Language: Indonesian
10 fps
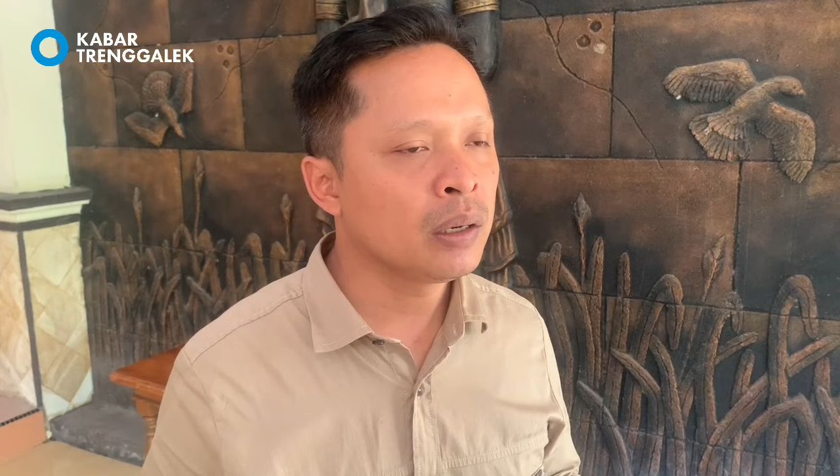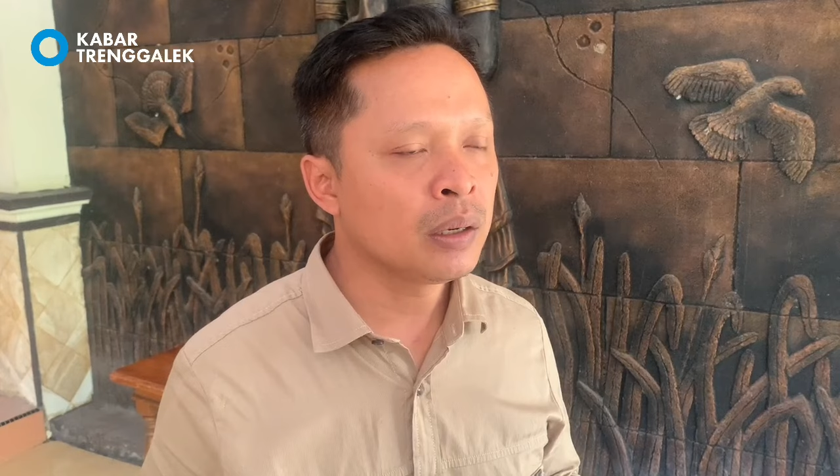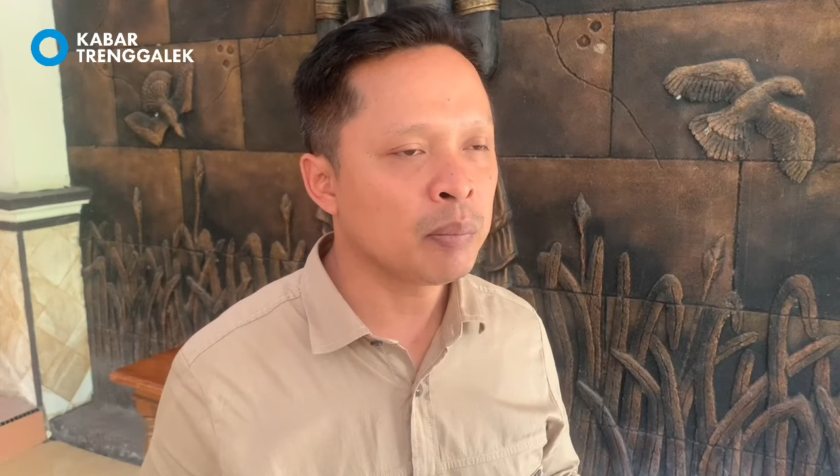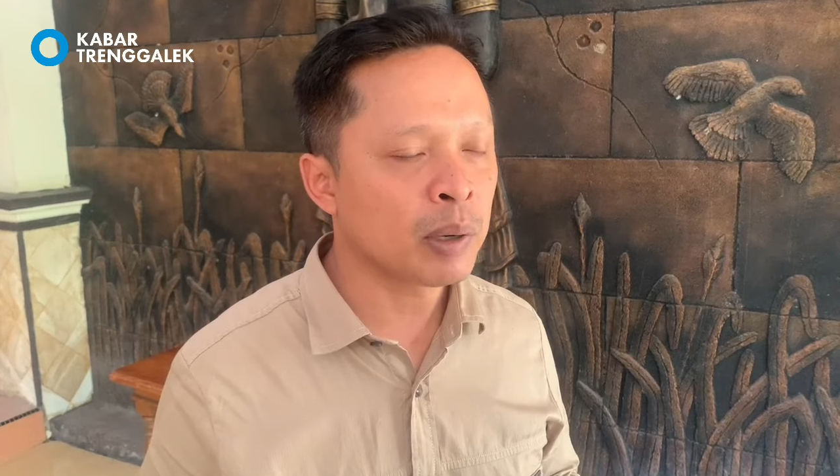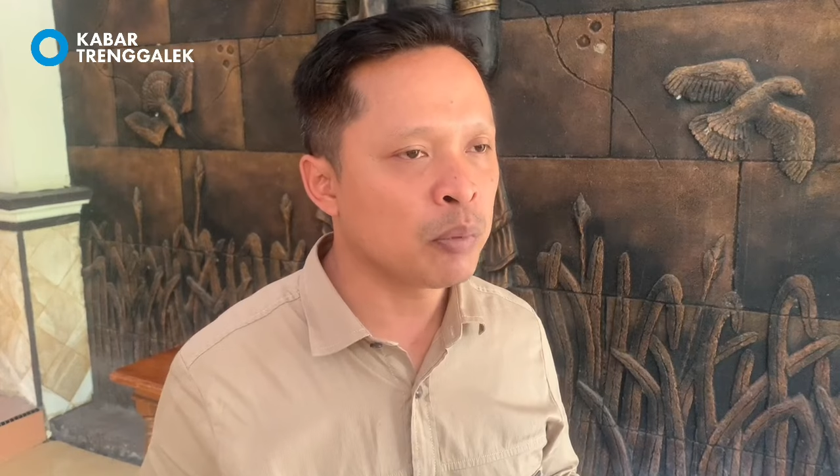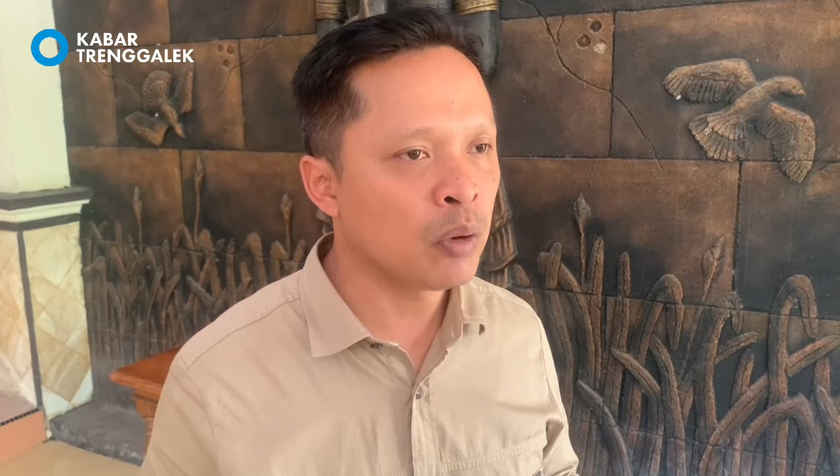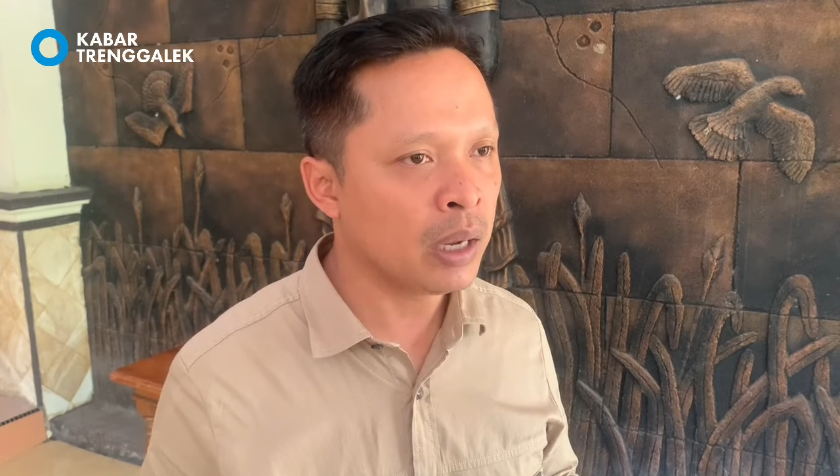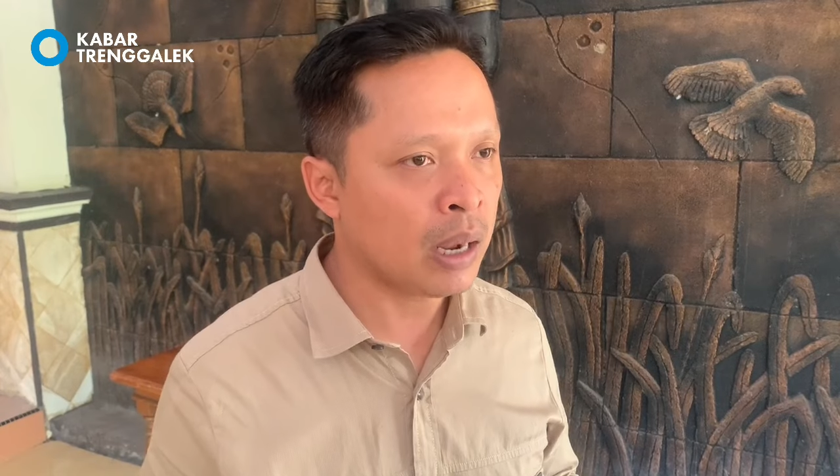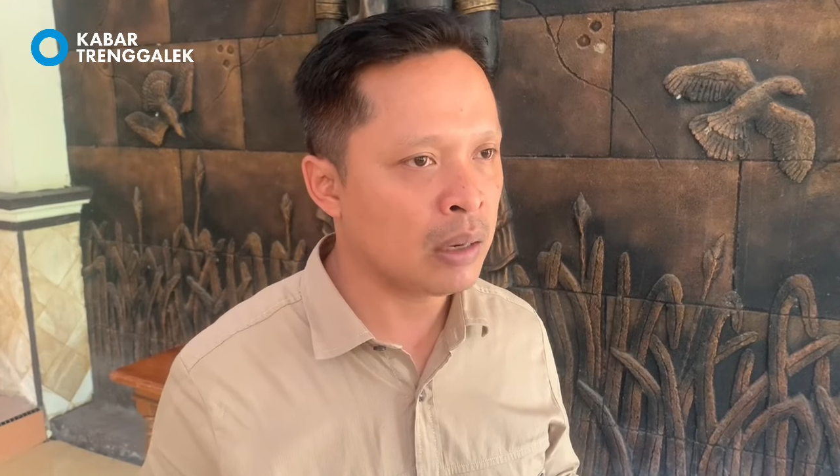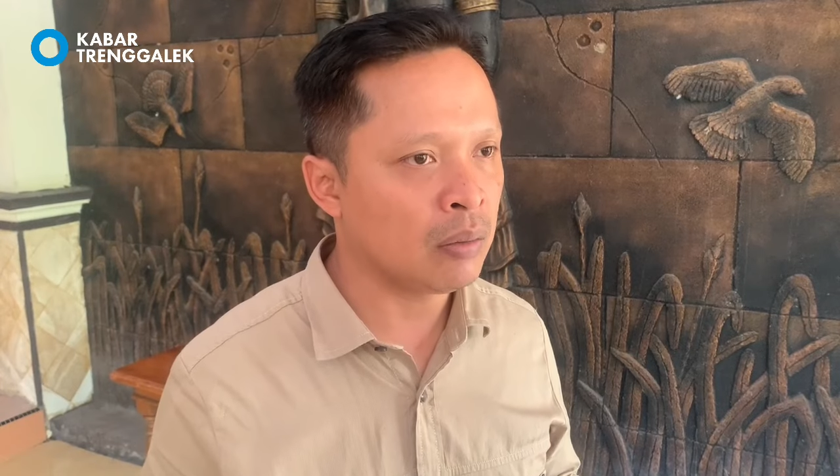
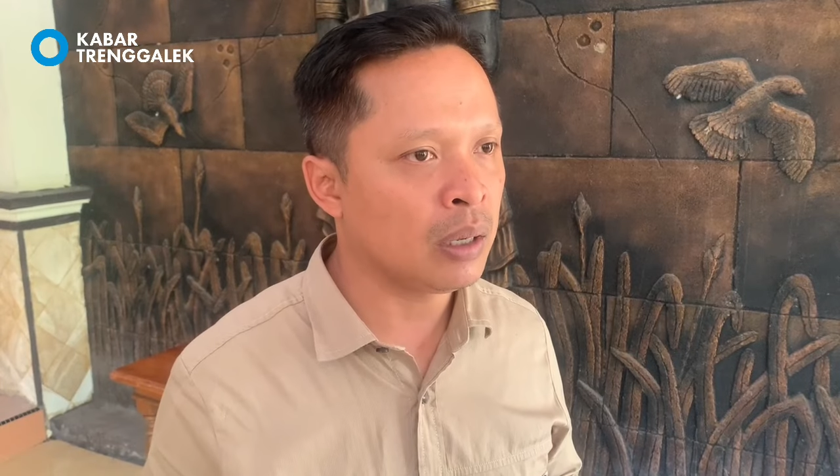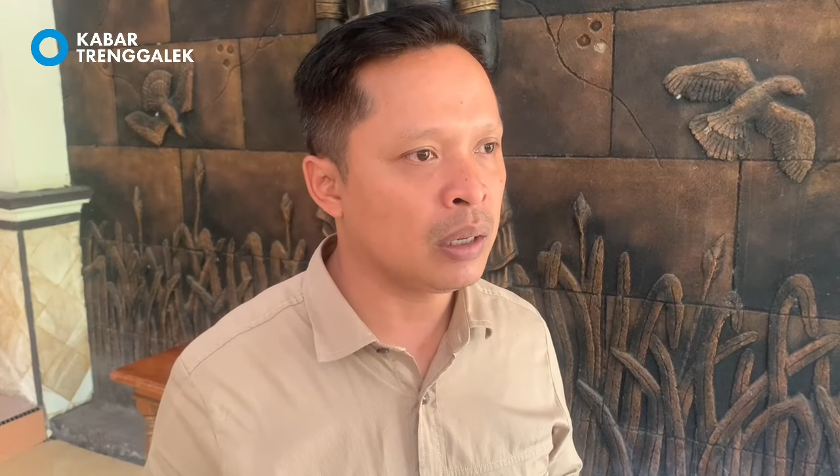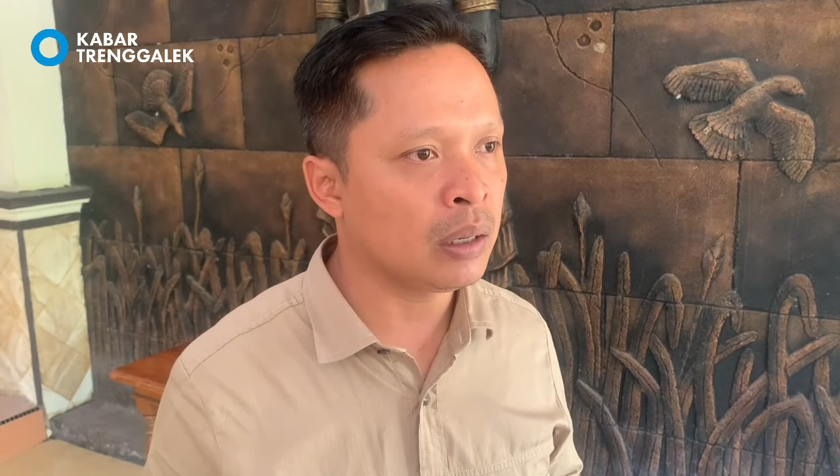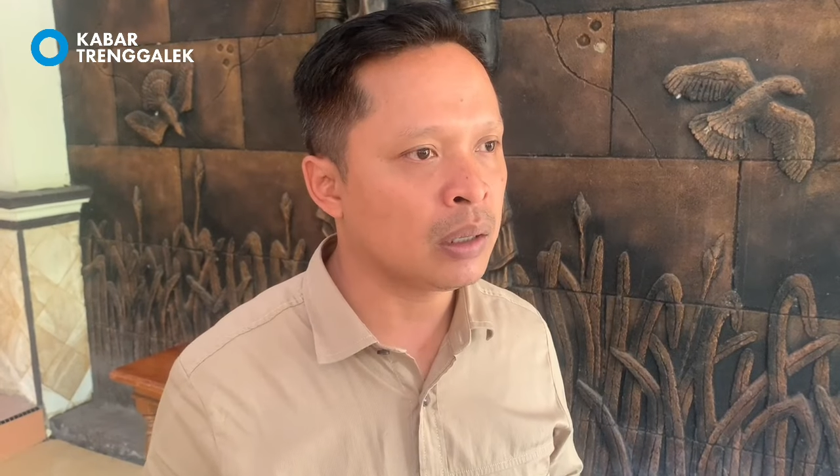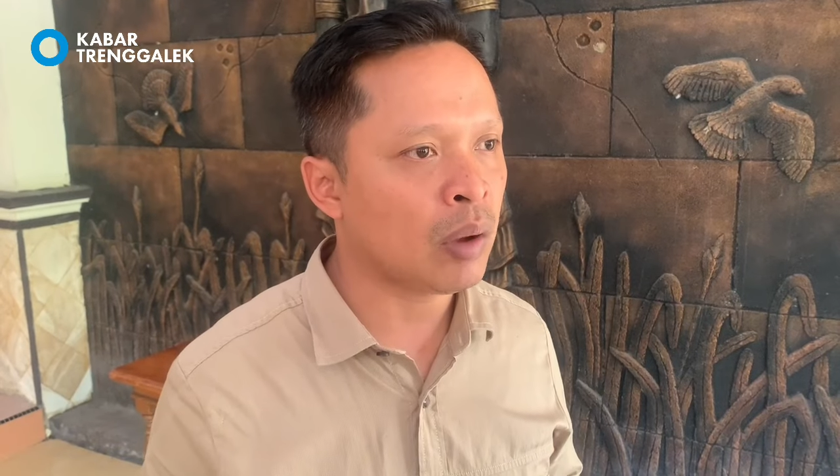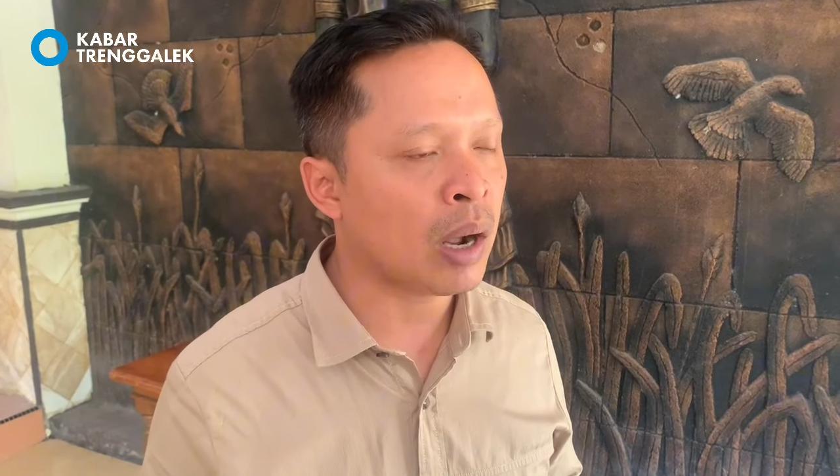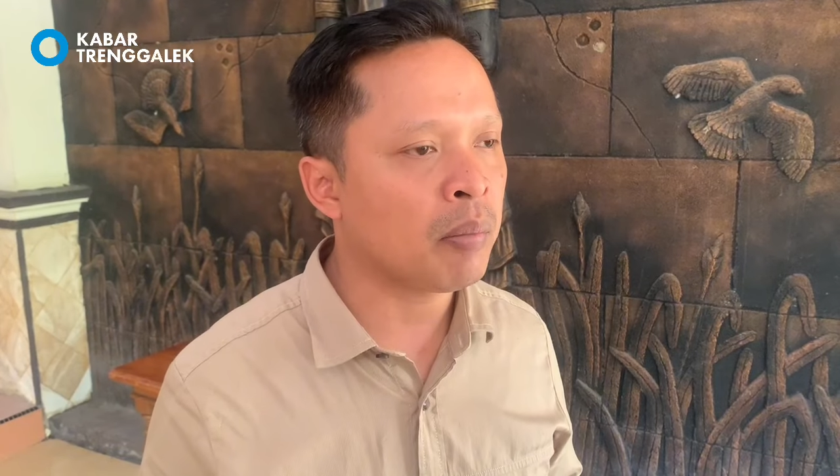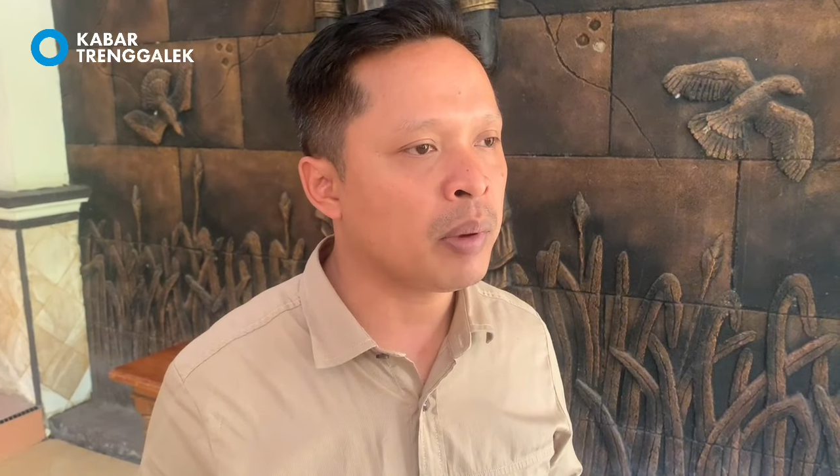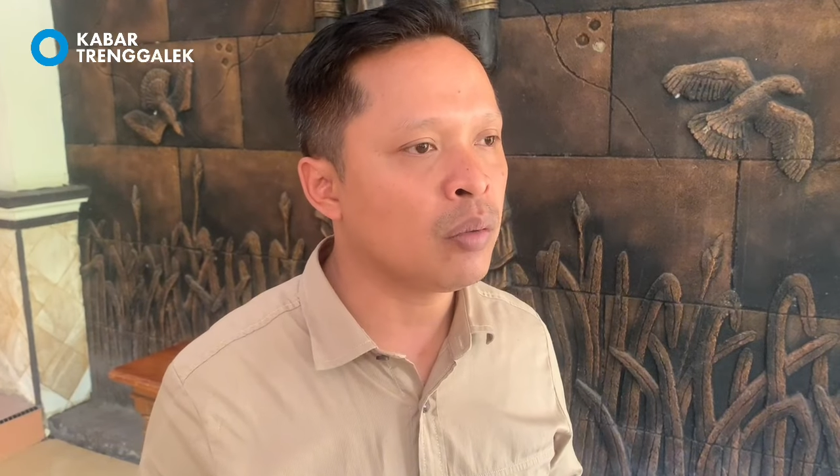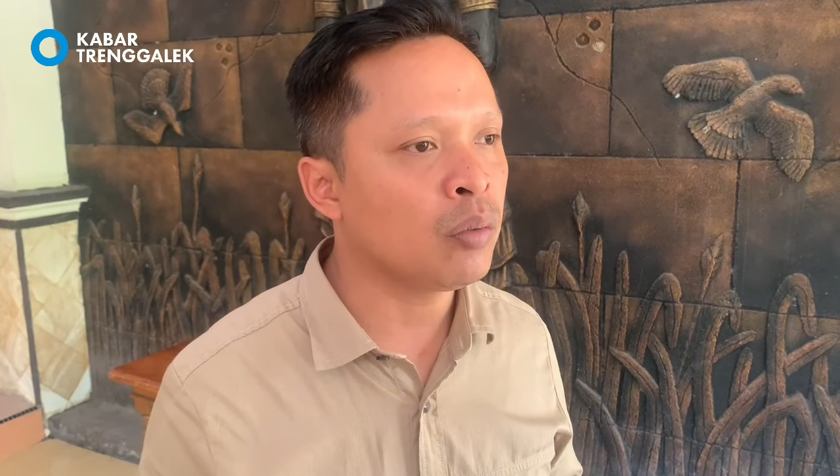diperbolehkan oleh Ketua
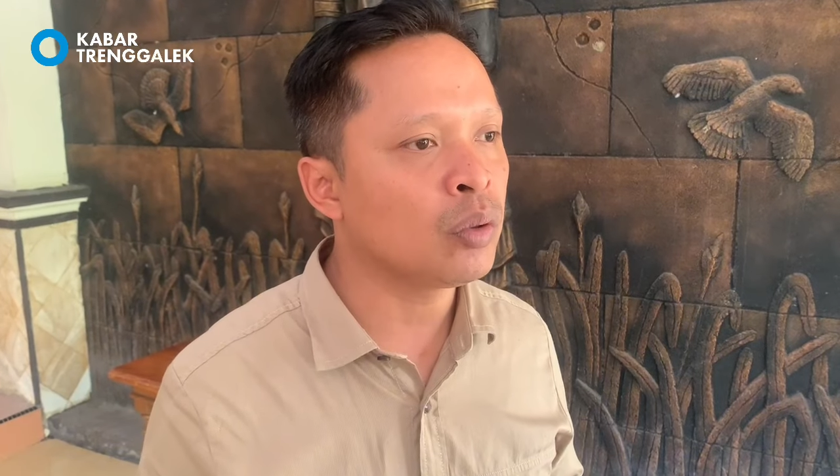KPU